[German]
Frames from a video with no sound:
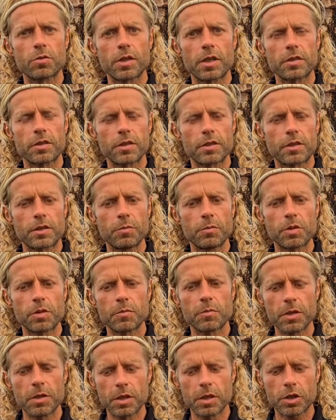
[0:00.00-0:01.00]
Also die
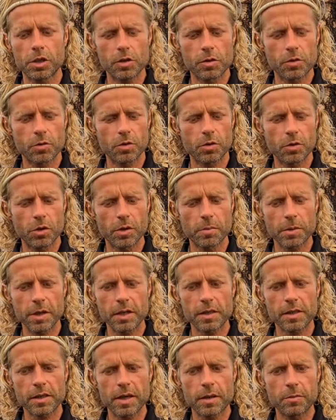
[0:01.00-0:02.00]
müssen mindestens so einen
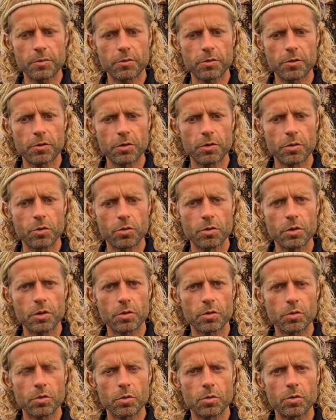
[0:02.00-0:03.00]
Neupreis haben von 100
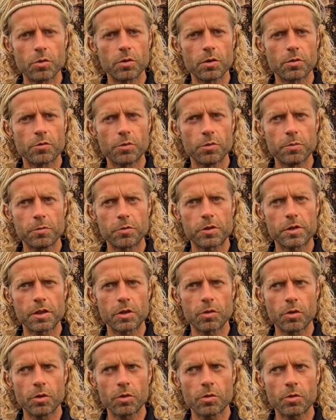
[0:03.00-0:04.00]
oder 150
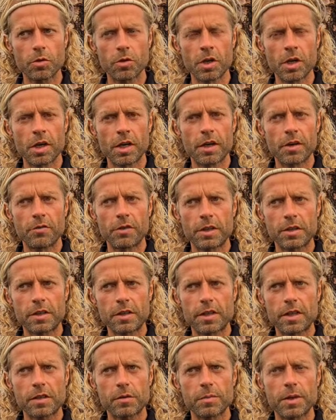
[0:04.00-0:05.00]
Euro. Wenn sie
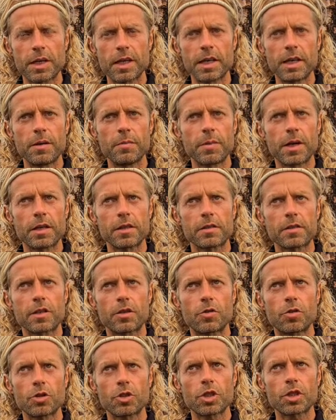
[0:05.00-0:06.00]
das mal ehemals
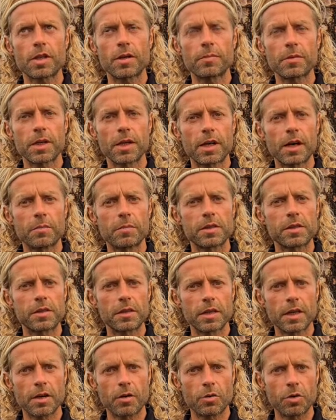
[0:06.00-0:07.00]
gekostet haben, dann kann man sie
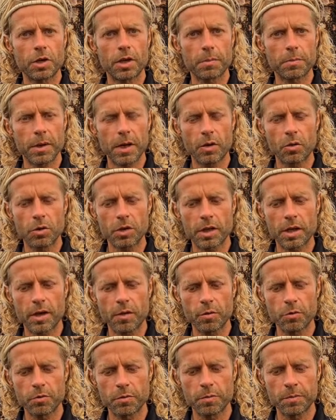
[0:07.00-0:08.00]
die auch gebraucht
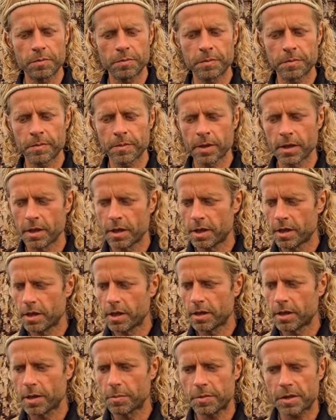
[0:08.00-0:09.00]
kaufen.
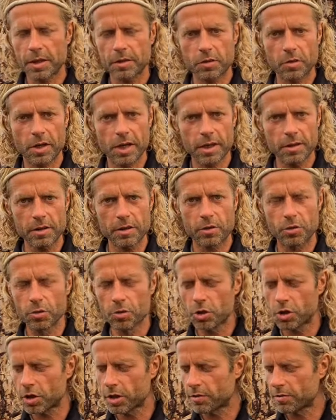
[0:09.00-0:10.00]
Gibt es also ganz
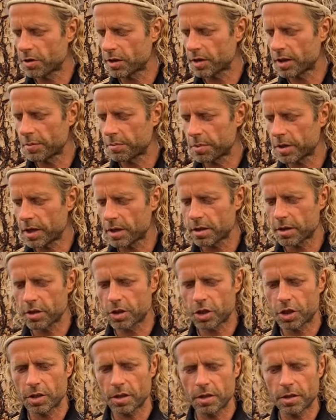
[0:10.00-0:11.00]
günstig, wird einem
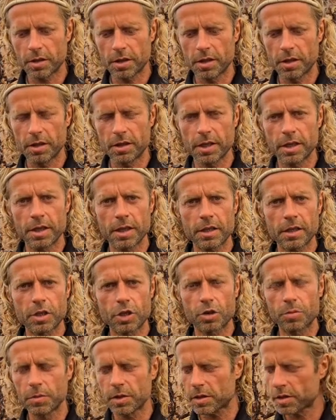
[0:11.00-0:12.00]
praktisch äh,
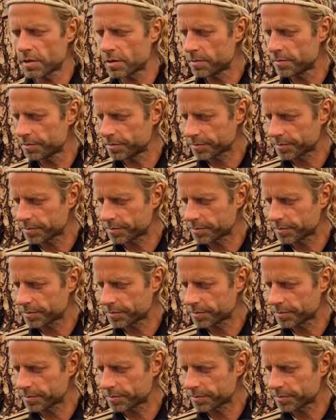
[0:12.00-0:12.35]
hinterhergeschmissen.